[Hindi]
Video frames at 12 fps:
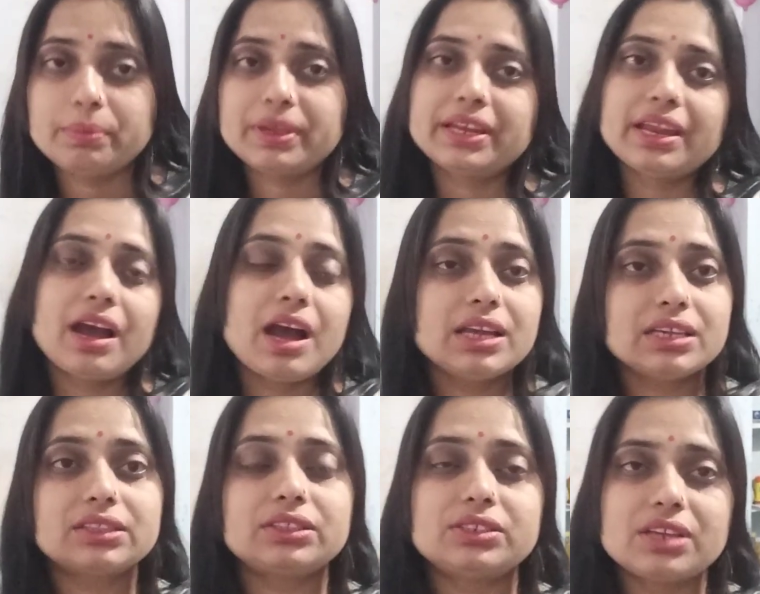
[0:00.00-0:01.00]
मेरे यहाँ
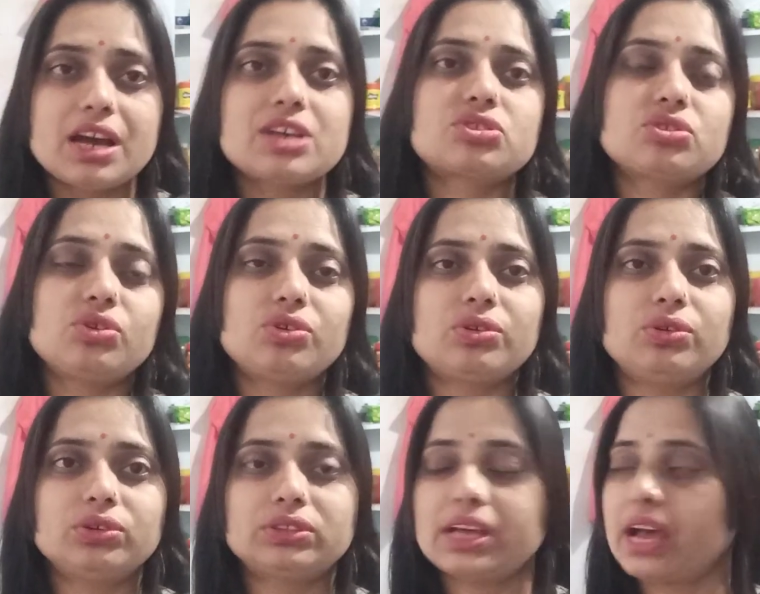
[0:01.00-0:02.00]
इतना शोर
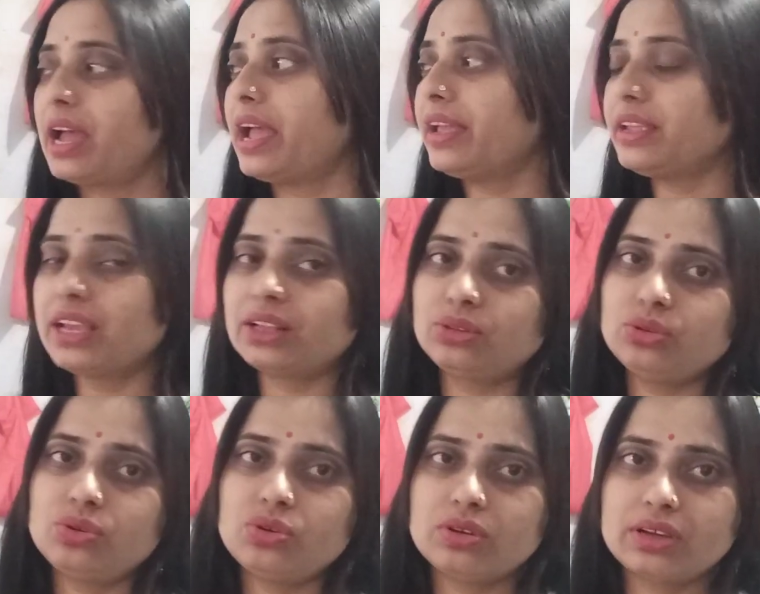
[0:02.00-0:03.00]
होता है एक
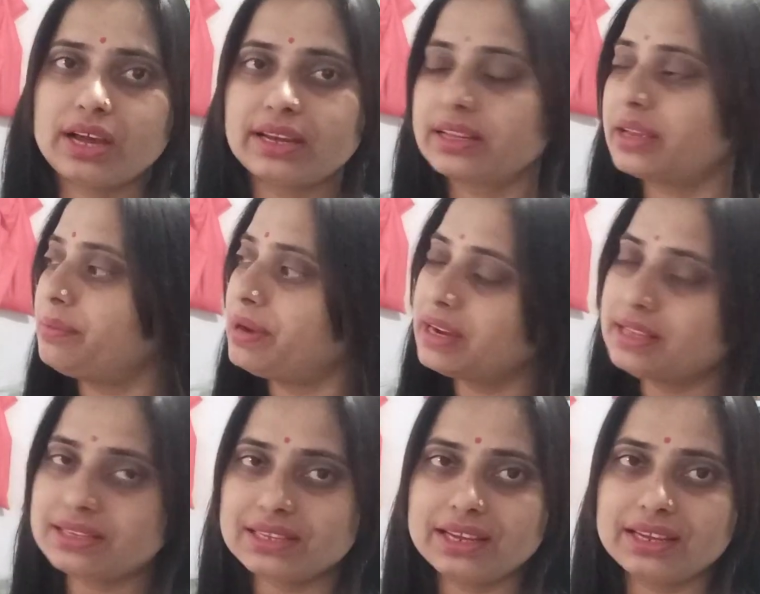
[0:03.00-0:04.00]
तो घर के
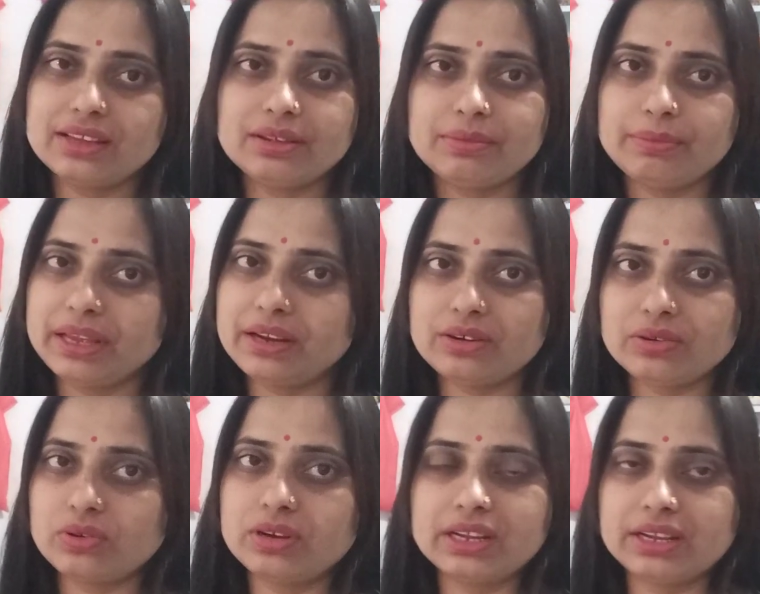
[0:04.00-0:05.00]
बगल से ही मेन
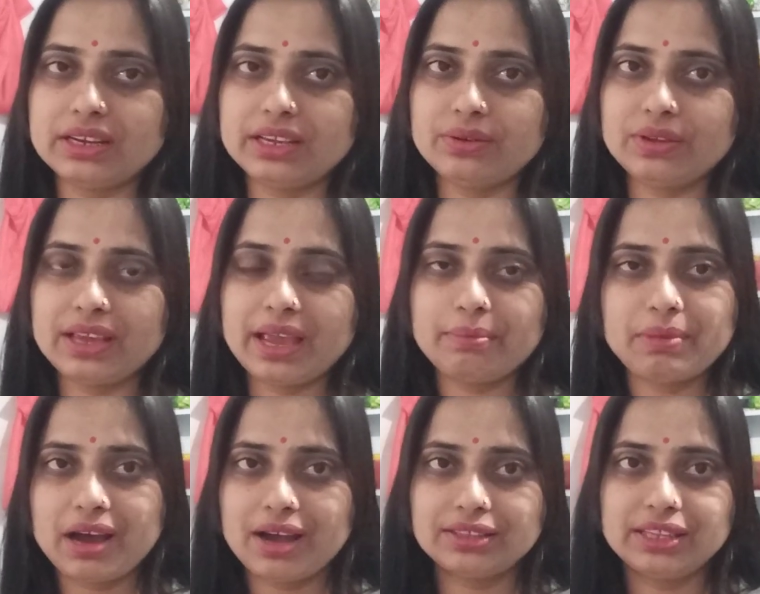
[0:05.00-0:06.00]
रोड निकली हुई है
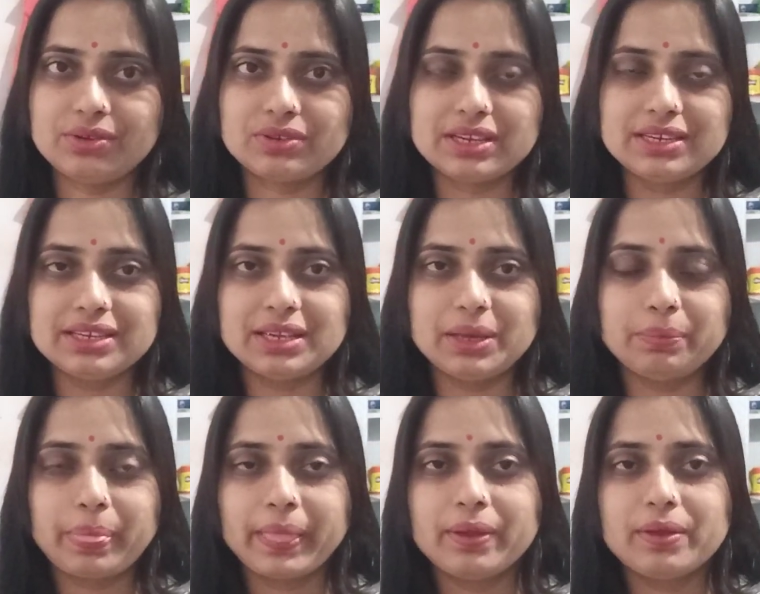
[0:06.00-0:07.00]
महादेव के लिए
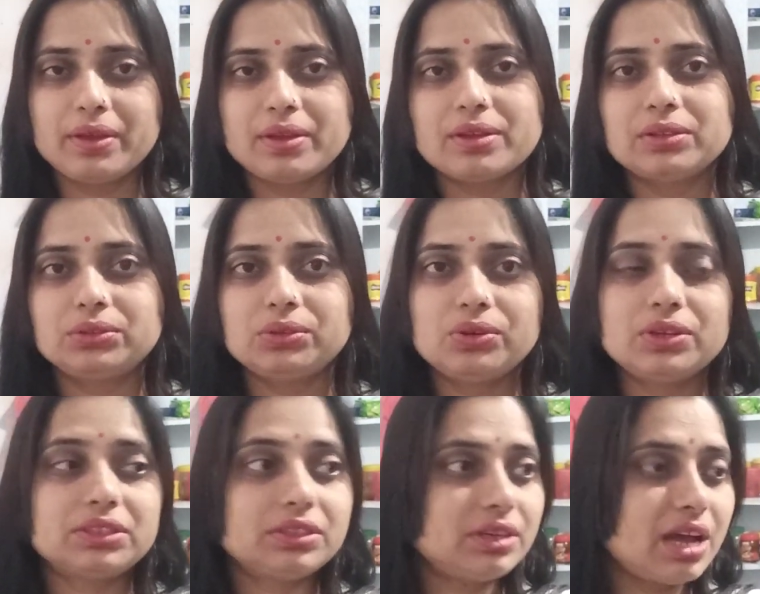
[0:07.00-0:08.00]
तो
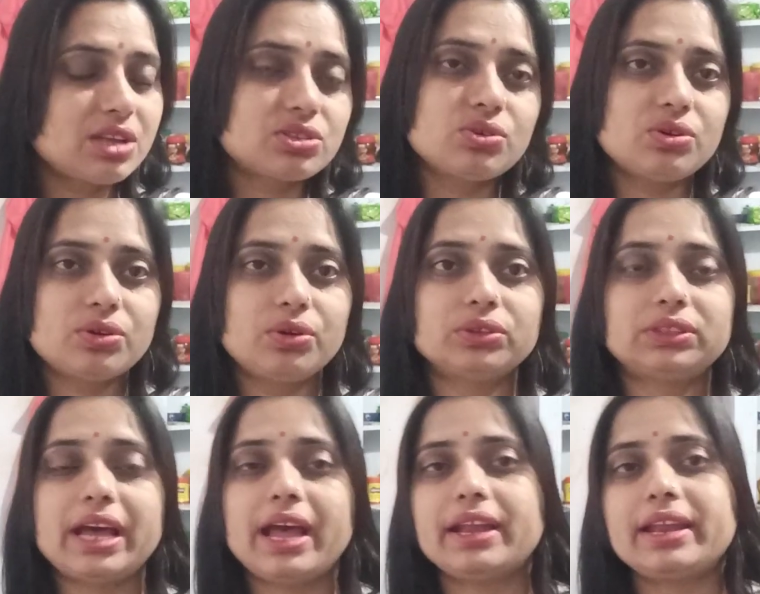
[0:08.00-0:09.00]
इतना शोर
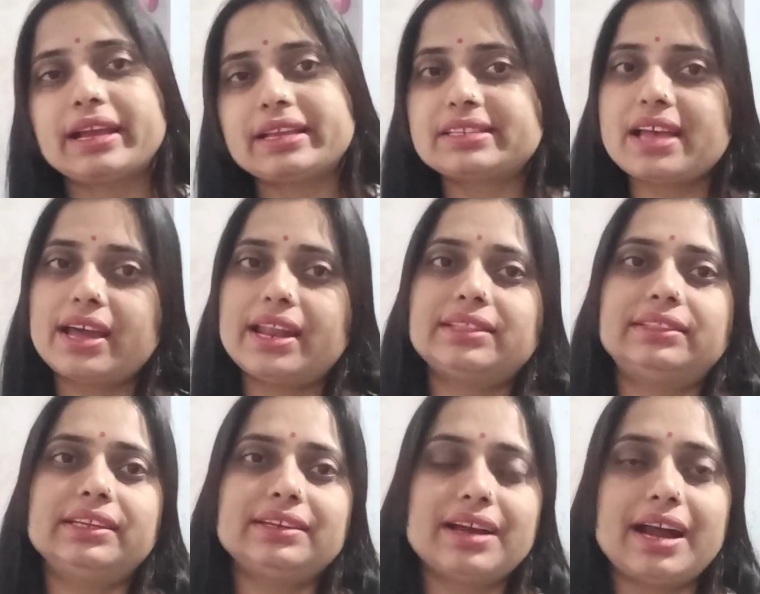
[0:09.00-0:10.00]
होता है ना कि सारा
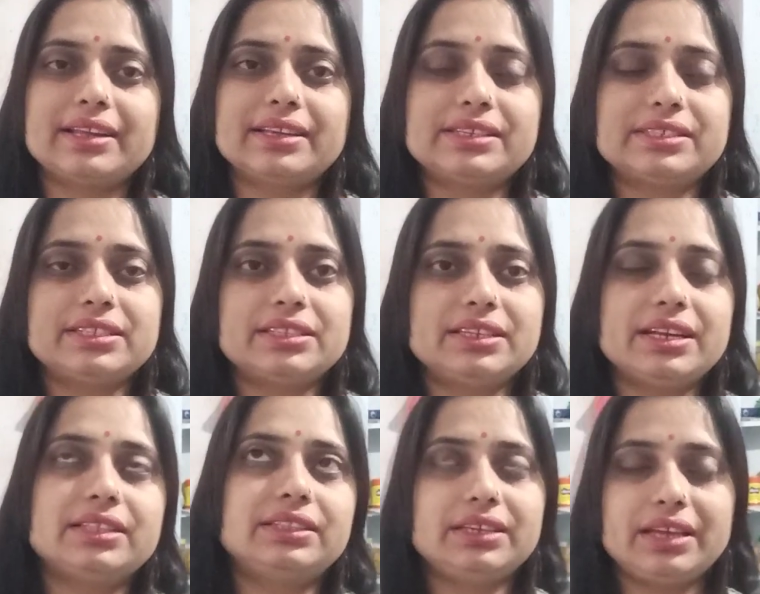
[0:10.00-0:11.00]
दिन गाड़ियां चलती
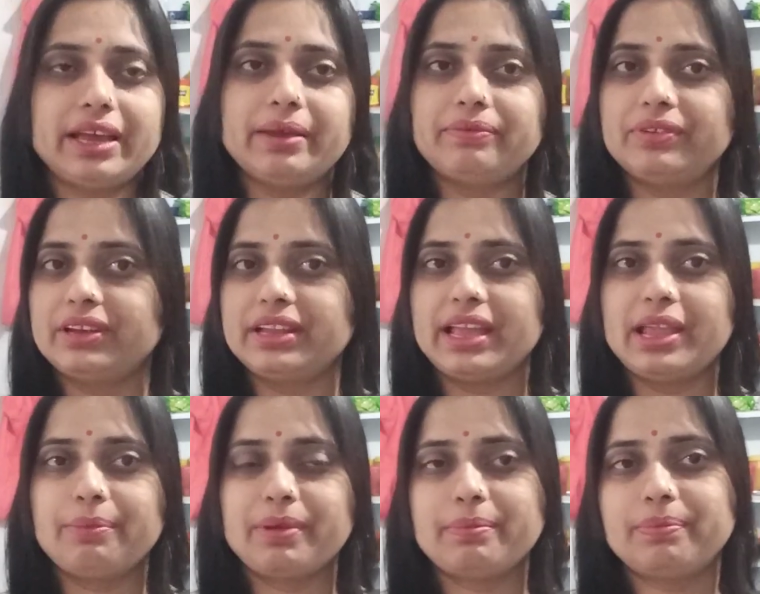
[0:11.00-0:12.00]
रहती हैं फिर
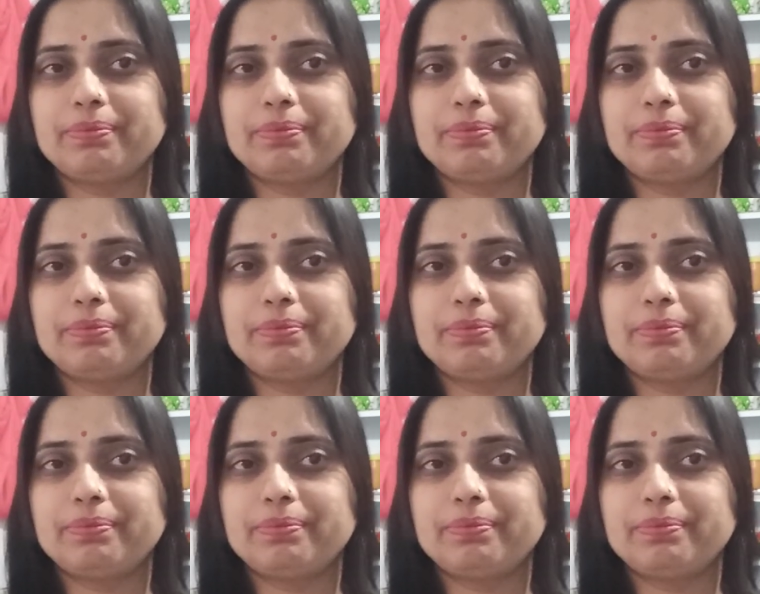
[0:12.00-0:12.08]
यहीं पे